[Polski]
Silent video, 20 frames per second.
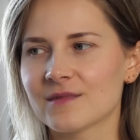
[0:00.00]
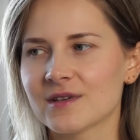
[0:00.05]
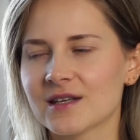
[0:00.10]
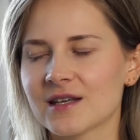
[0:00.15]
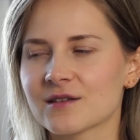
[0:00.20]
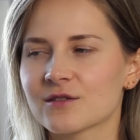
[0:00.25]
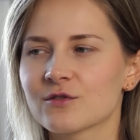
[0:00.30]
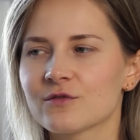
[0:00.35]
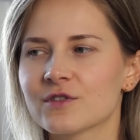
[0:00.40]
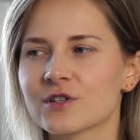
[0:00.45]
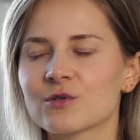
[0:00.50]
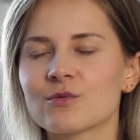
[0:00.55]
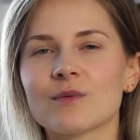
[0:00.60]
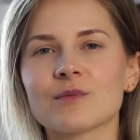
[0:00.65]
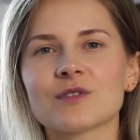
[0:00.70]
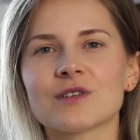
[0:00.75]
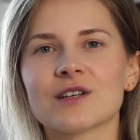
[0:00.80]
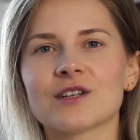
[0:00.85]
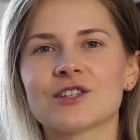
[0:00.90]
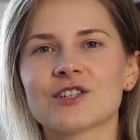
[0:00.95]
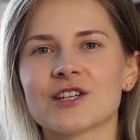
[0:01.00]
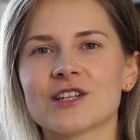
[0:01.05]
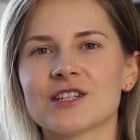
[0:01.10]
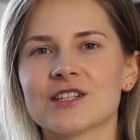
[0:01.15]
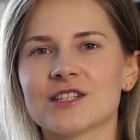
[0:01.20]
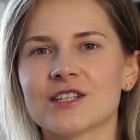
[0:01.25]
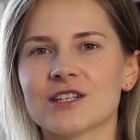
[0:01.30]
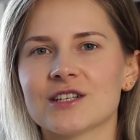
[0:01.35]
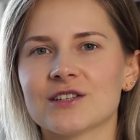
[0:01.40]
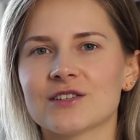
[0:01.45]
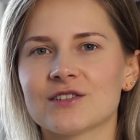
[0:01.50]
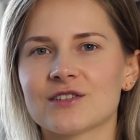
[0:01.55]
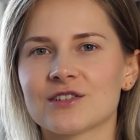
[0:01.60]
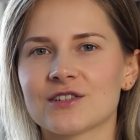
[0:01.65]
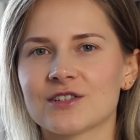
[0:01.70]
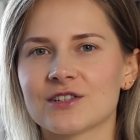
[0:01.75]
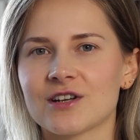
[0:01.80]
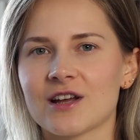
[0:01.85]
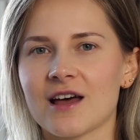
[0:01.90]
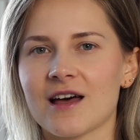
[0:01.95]
ja zauważyłam coraz częściej,
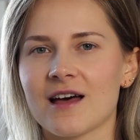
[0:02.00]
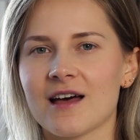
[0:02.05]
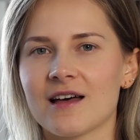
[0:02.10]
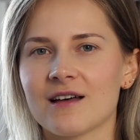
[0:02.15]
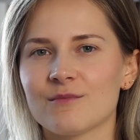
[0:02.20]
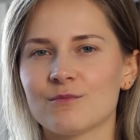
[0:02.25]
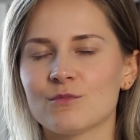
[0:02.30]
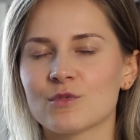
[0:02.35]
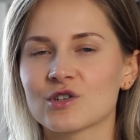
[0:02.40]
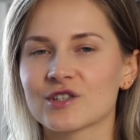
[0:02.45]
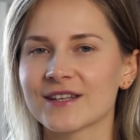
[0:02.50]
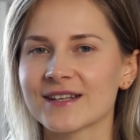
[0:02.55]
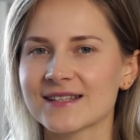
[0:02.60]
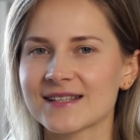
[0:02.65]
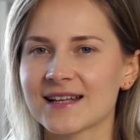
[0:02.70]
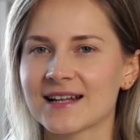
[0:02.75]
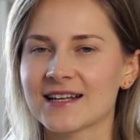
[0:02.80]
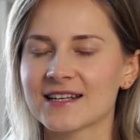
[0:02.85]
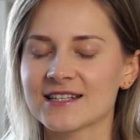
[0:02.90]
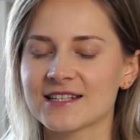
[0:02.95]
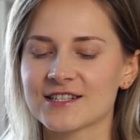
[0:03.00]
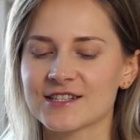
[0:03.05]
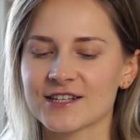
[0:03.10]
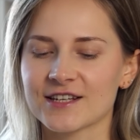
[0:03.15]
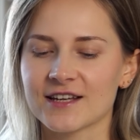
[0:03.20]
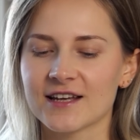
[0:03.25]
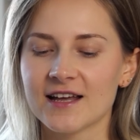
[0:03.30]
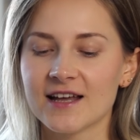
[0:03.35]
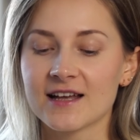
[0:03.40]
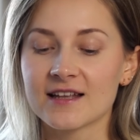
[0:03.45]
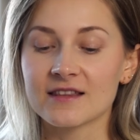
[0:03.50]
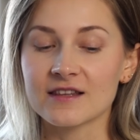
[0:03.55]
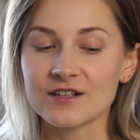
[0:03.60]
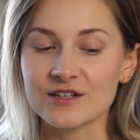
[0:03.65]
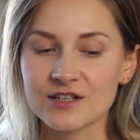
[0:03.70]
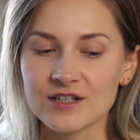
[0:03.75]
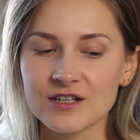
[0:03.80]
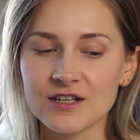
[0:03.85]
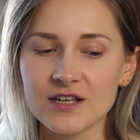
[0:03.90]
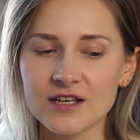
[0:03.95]
że można znaleźć
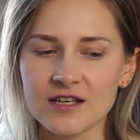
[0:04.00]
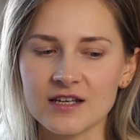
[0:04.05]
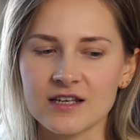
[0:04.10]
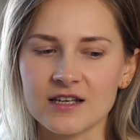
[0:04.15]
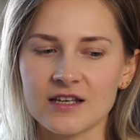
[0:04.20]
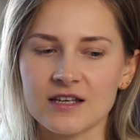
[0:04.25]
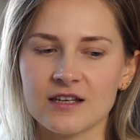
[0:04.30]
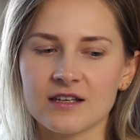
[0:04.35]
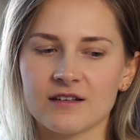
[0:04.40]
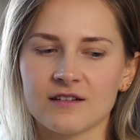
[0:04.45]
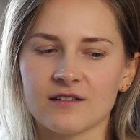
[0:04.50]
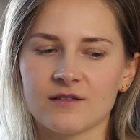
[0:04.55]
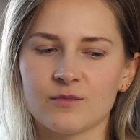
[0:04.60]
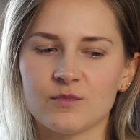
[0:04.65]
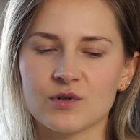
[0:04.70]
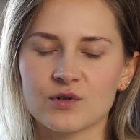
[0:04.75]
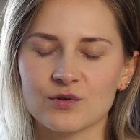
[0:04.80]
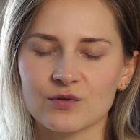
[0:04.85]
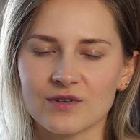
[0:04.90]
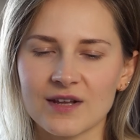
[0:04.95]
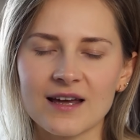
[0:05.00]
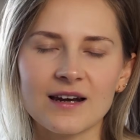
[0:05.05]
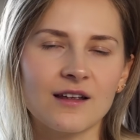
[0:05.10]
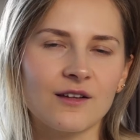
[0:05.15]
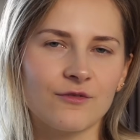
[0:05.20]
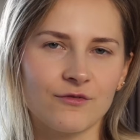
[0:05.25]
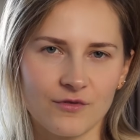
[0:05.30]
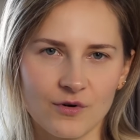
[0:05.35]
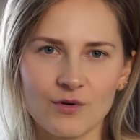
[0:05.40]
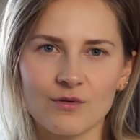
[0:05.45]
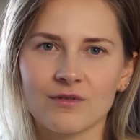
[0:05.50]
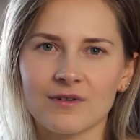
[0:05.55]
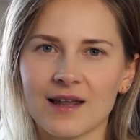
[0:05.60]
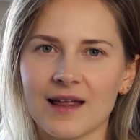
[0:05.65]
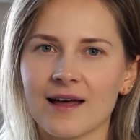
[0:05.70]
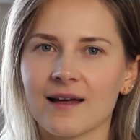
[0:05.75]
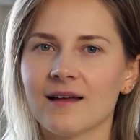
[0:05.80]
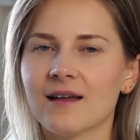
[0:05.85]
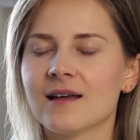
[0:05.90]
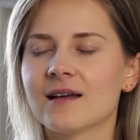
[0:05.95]
naszyjniki, e, biżuterię w
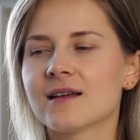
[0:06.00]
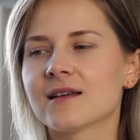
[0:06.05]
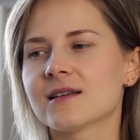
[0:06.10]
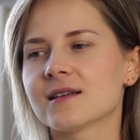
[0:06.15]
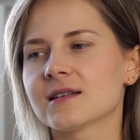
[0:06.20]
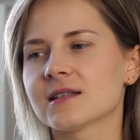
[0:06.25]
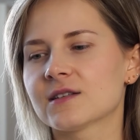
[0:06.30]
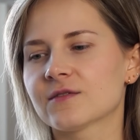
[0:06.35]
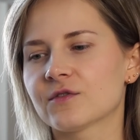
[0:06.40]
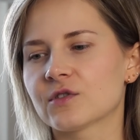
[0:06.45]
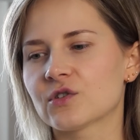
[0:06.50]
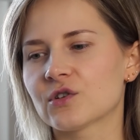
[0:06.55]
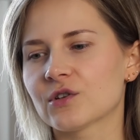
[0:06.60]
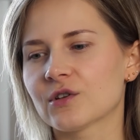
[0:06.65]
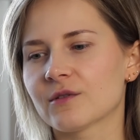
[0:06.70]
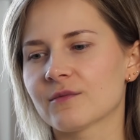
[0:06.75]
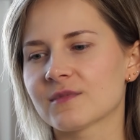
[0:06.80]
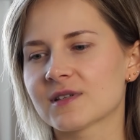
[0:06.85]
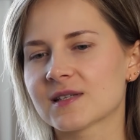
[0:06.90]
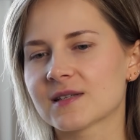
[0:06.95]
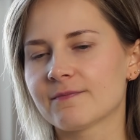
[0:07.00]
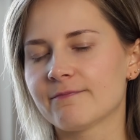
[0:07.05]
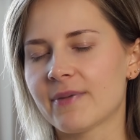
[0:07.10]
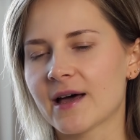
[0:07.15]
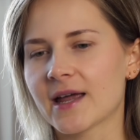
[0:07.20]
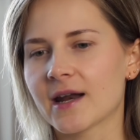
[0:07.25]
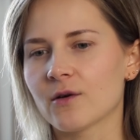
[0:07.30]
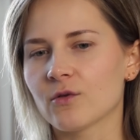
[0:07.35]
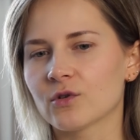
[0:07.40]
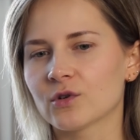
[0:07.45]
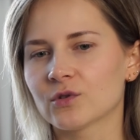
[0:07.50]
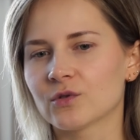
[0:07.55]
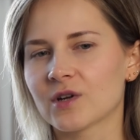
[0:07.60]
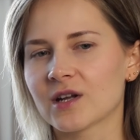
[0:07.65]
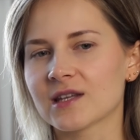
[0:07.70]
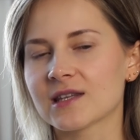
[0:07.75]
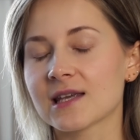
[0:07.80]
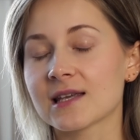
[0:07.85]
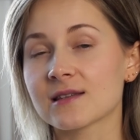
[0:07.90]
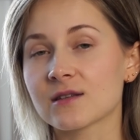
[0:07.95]
ogóle e, stworzoną z pereł,
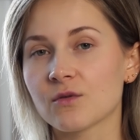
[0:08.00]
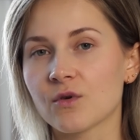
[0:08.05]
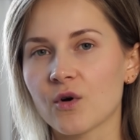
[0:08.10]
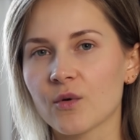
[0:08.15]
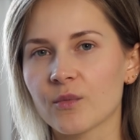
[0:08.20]
które nie są